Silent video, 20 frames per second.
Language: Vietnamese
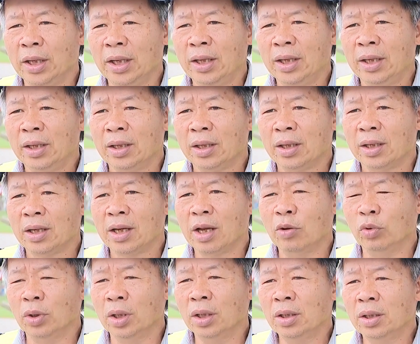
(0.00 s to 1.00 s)
ty
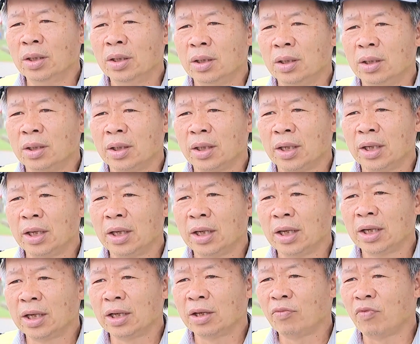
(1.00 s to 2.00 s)
đầu tư cái
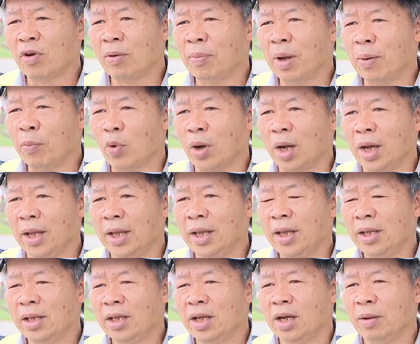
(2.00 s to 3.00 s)
các cái phần mềm quản
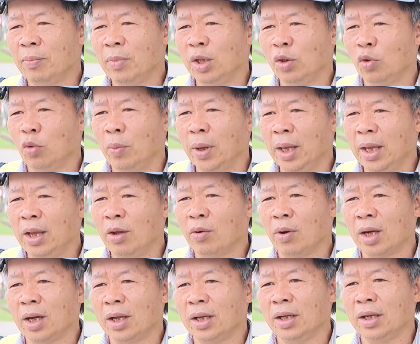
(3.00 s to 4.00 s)
lý như là B2B
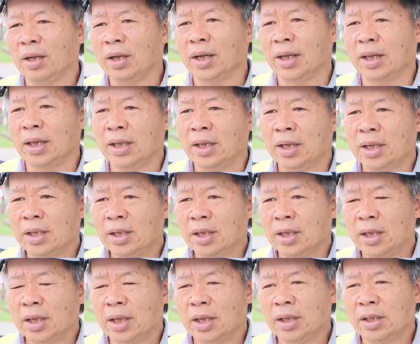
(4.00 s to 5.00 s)
hoặc là những cái,
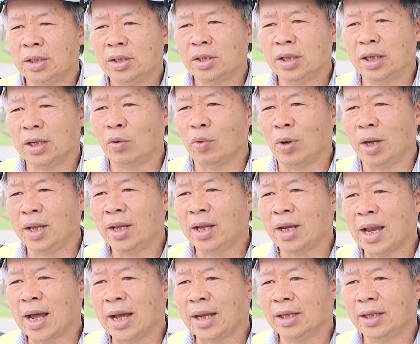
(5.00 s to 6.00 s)
cái chương trình quản lý
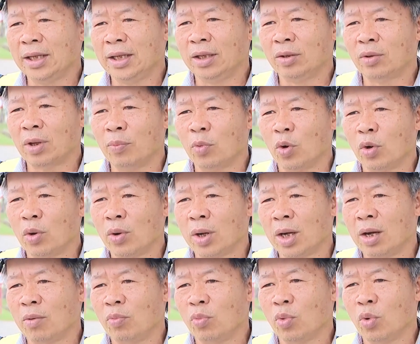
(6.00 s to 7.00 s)
hiện đại thì toàn bộ cái
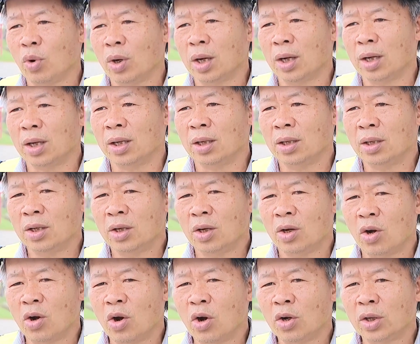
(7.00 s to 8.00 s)
hoạt động của
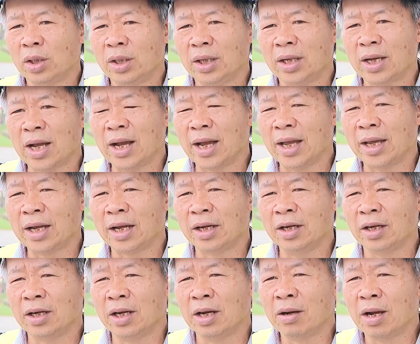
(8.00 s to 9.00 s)
kho thì càng ngày
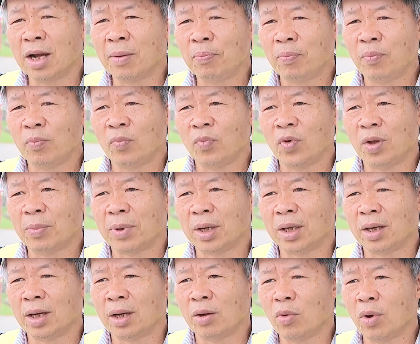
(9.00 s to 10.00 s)
càng được nâng cấp về
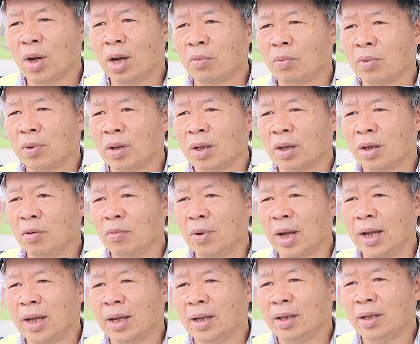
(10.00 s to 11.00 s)
mặt ờ, khoa học ờ, công
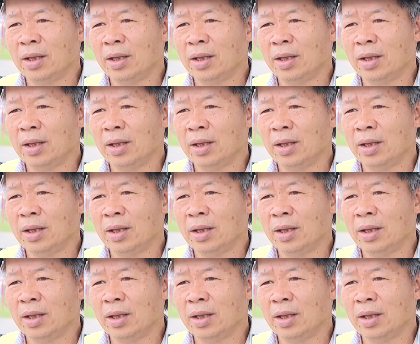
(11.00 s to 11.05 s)
nghệ.